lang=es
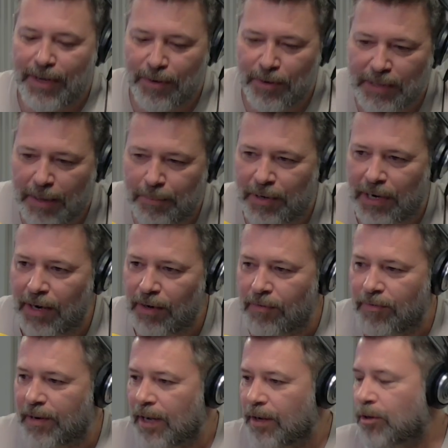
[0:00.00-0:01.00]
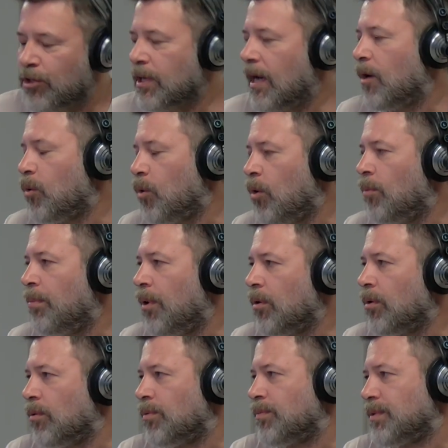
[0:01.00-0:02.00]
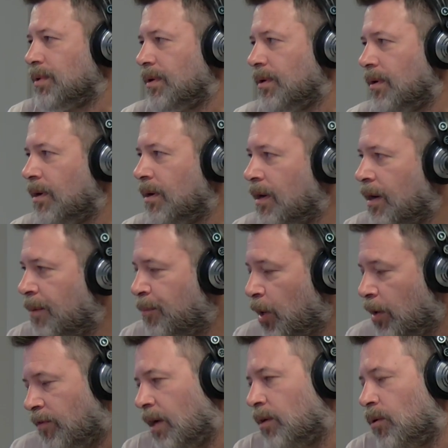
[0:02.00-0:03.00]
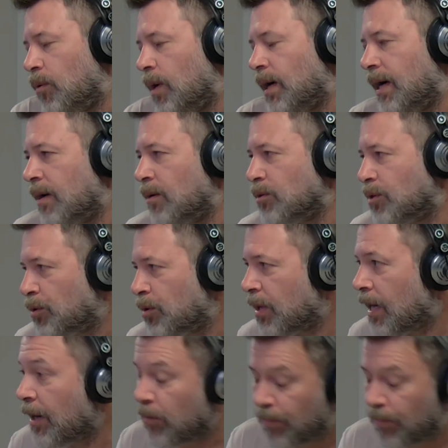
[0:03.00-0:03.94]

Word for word: y tal, pero claro, Franco se la jugó un poco. Sí, sí. Ah, bueno, Franco, Juan Carlos. Entonces, claro,